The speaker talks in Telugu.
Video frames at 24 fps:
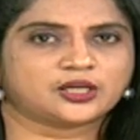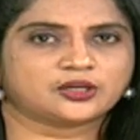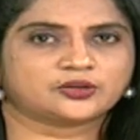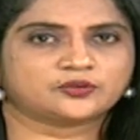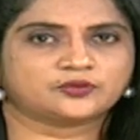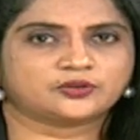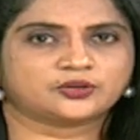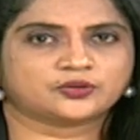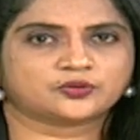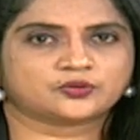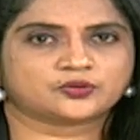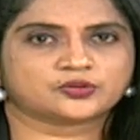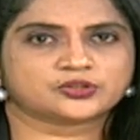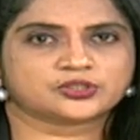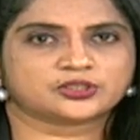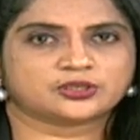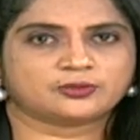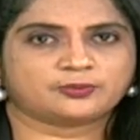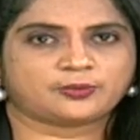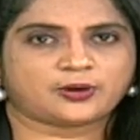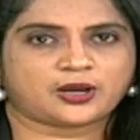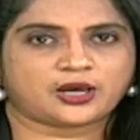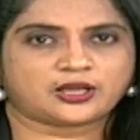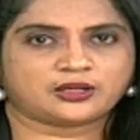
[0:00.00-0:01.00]
ఎగువన
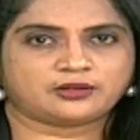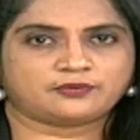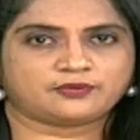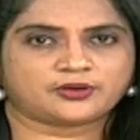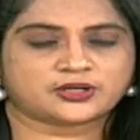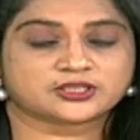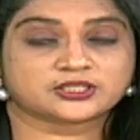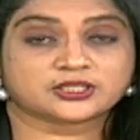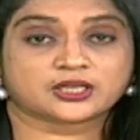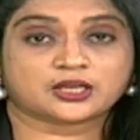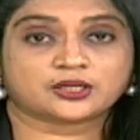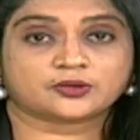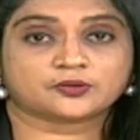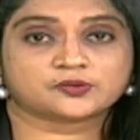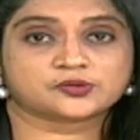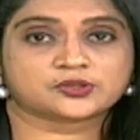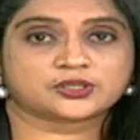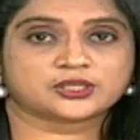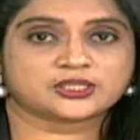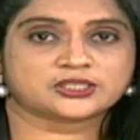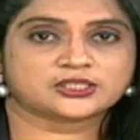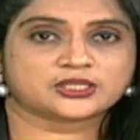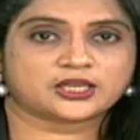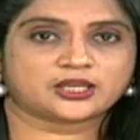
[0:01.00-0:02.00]
కురిసిన భారీ వర్షాలకు
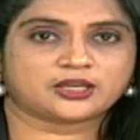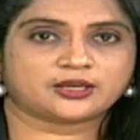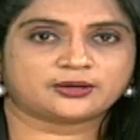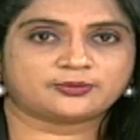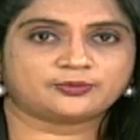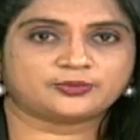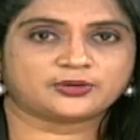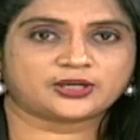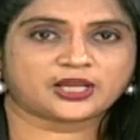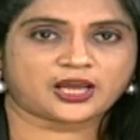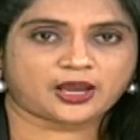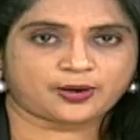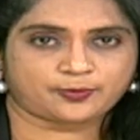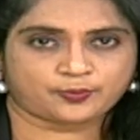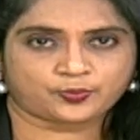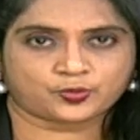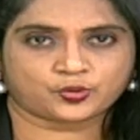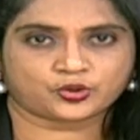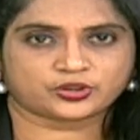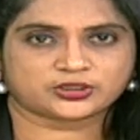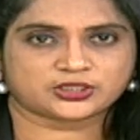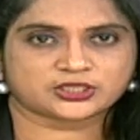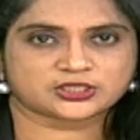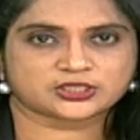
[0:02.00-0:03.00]
శ్రీశైలం డ్యాం
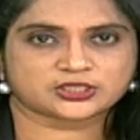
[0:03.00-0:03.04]
పూర్తి